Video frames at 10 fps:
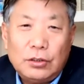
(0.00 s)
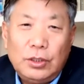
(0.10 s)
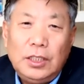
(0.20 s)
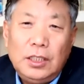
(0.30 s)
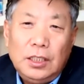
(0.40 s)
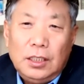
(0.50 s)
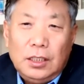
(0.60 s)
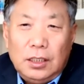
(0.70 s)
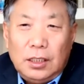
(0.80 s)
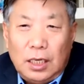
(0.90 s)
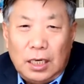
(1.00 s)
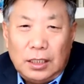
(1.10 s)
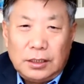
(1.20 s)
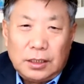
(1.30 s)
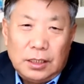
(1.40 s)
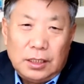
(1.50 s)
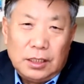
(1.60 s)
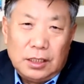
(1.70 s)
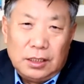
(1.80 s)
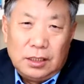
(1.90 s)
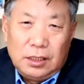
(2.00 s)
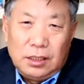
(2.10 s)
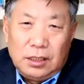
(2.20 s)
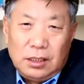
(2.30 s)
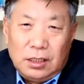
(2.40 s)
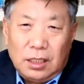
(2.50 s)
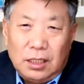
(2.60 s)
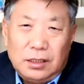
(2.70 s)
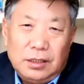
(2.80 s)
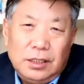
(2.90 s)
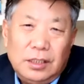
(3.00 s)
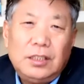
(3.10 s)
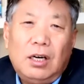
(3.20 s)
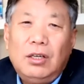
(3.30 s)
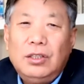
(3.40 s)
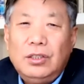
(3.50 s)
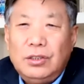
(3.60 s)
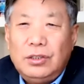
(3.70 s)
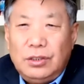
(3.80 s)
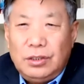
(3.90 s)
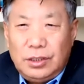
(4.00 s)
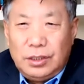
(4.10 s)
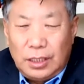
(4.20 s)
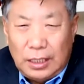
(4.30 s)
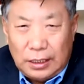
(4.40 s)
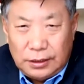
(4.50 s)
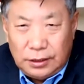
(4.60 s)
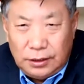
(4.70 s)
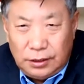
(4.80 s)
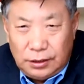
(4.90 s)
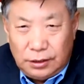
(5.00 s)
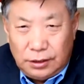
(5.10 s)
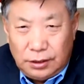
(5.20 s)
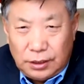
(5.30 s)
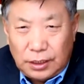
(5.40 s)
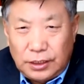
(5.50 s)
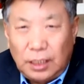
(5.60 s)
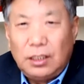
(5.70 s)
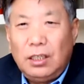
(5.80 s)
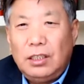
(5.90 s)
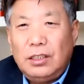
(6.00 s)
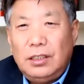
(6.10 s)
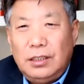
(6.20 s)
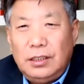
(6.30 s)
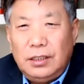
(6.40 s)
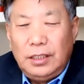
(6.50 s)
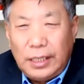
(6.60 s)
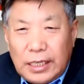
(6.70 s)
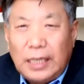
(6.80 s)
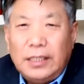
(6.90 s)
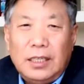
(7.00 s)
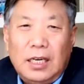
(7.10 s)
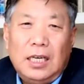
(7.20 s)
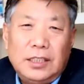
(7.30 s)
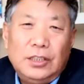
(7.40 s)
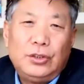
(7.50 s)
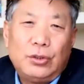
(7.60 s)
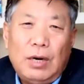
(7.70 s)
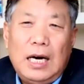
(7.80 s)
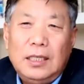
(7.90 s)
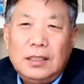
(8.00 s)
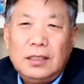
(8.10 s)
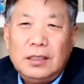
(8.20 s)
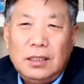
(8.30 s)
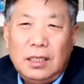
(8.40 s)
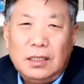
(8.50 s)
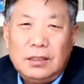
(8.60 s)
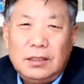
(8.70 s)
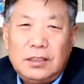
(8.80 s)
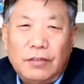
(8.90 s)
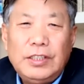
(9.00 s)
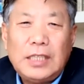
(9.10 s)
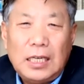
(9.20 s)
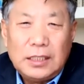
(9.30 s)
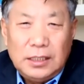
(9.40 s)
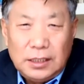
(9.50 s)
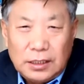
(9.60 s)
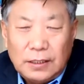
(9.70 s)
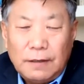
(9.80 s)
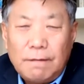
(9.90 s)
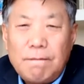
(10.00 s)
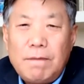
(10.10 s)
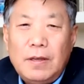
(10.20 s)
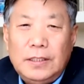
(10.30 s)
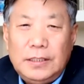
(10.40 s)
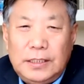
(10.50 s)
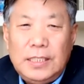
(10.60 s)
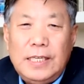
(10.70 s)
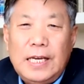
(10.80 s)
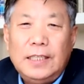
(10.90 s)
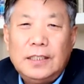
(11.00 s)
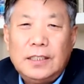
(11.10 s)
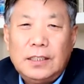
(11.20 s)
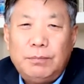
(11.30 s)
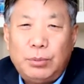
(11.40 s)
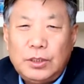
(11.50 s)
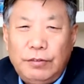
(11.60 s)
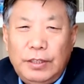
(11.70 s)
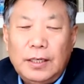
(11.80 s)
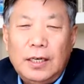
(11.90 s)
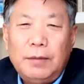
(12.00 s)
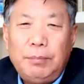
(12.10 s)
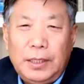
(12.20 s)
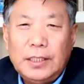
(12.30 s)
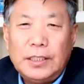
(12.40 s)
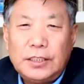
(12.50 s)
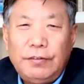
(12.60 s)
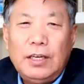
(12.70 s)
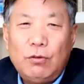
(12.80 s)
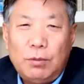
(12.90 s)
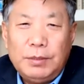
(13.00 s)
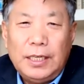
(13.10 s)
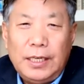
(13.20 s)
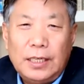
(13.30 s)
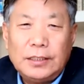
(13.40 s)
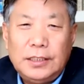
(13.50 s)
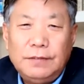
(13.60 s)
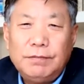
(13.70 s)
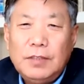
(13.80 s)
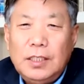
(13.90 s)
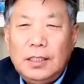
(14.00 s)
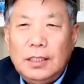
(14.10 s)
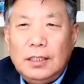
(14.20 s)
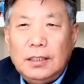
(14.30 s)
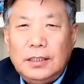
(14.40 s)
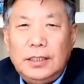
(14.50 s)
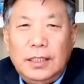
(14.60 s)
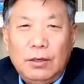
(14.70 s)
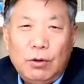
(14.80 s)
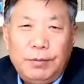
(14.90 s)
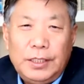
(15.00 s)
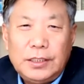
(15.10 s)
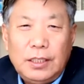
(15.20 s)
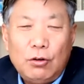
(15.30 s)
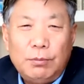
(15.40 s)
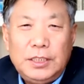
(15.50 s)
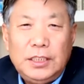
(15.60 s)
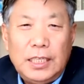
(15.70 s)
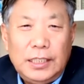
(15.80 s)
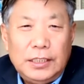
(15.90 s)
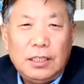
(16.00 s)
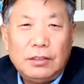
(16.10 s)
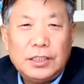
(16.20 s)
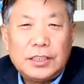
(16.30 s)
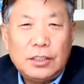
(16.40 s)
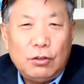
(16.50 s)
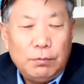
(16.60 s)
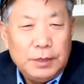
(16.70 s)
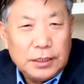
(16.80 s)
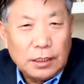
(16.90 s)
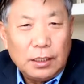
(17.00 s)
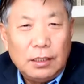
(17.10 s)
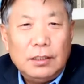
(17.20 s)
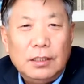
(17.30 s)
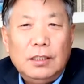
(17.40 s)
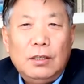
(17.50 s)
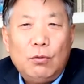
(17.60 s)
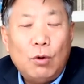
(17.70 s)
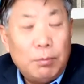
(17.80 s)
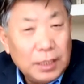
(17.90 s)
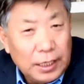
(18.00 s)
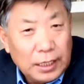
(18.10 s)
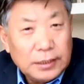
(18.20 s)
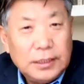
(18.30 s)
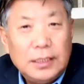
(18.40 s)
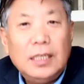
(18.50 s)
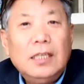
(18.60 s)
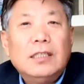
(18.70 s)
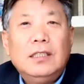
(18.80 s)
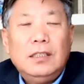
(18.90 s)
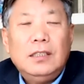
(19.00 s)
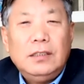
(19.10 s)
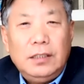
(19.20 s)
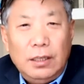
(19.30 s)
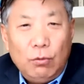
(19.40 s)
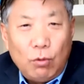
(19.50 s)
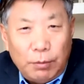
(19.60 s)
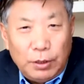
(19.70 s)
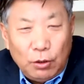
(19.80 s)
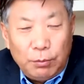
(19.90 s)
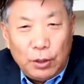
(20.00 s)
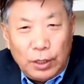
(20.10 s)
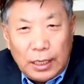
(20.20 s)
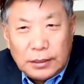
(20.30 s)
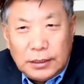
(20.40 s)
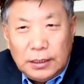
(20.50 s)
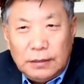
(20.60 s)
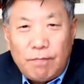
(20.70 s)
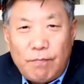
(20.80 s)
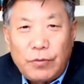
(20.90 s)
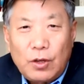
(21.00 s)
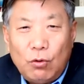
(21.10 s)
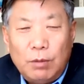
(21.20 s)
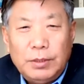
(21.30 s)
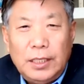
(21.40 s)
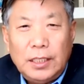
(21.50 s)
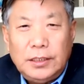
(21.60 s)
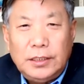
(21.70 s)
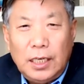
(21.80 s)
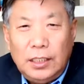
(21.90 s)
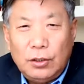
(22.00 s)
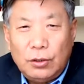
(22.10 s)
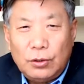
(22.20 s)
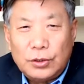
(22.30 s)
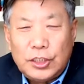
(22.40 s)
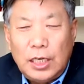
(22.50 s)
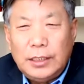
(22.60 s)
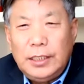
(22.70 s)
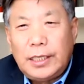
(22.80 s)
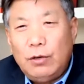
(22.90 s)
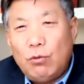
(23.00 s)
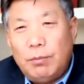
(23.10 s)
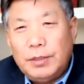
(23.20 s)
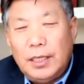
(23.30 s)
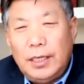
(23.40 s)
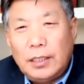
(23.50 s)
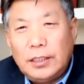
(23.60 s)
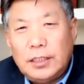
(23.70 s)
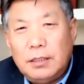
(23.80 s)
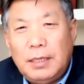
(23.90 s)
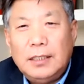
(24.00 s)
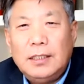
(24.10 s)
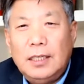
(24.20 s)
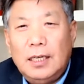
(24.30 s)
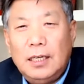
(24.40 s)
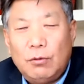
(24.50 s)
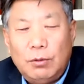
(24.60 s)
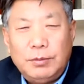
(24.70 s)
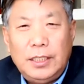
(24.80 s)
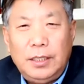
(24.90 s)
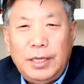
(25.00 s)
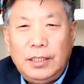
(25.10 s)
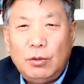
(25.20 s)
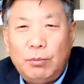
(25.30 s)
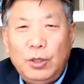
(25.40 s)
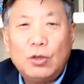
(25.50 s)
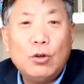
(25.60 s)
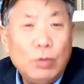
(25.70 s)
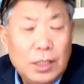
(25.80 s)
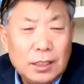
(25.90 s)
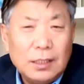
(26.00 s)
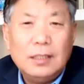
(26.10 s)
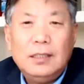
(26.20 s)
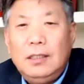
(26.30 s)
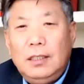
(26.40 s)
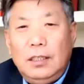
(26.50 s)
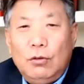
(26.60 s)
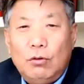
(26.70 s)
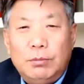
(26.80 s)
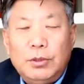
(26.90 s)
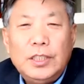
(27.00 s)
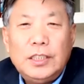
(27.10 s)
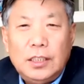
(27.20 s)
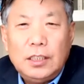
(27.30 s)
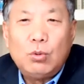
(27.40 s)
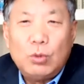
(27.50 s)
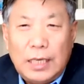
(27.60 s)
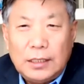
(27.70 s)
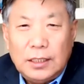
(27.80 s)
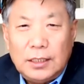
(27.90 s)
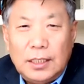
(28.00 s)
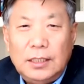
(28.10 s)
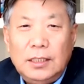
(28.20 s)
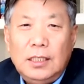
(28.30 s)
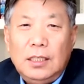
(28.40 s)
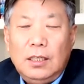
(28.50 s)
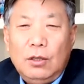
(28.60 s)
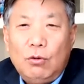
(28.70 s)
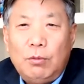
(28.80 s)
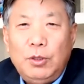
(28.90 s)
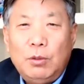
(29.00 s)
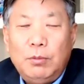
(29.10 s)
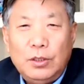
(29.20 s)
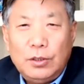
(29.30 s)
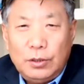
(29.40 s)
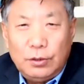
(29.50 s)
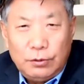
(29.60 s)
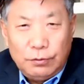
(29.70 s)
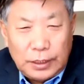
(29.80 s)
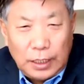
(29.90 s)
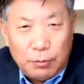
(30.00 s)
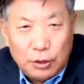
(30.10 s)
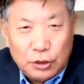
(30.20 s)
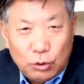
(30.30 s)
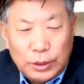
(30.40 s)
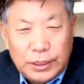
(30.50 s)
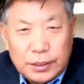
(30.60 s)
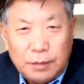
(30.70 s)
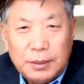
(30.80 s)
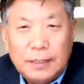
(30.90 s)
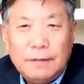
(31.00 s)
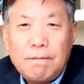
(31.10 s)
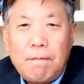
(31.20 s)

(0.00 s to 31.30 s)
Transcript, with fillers: 所以啊，这个。呃，林昭啊，这个讲到林肯啊这一句话啊，成为他的一个信念，不是为了别的，是为了我们的良心。那今天我们也是，当我们纪念林昭的时候，我们也想到我们的良心呢。今天我们有没有良心？我们的良心还有上帝给我们的良知吗？啊，我们这里边有没有公义呢？我们对那些苦难的人，我们有没有为他们做些什么呢？